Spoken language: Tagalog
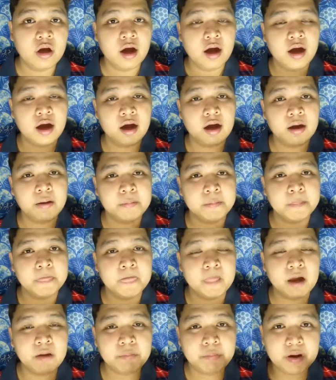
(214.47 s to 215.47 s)
Um,
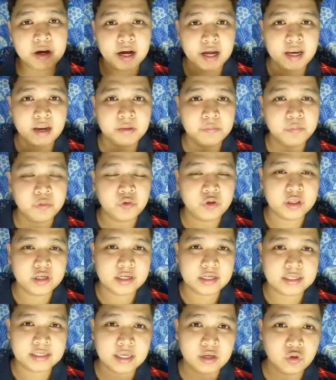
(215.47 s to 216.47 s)
ang pangalan po niya
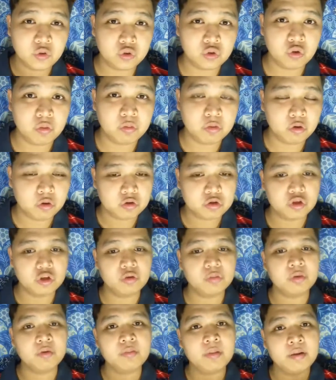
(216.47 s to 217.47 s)
sa YouTube kung gusto
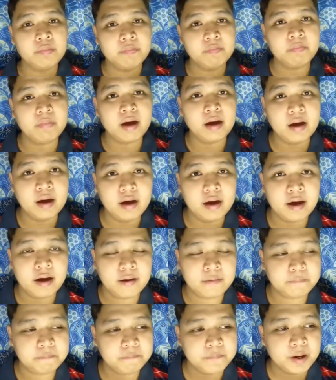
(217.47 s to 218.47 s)
niyo pong map,
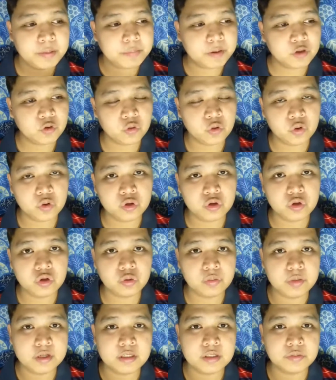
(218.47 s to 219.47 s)
uh, mapanood
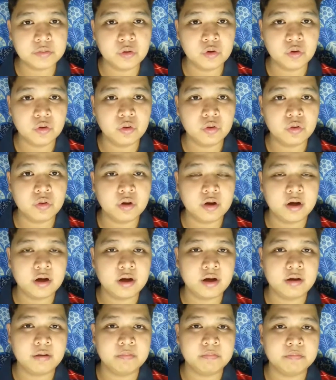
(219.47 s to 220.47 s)
yung mismong
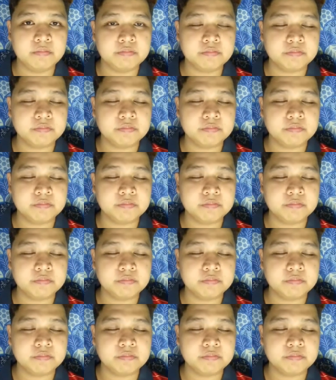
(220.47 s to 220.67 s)
um,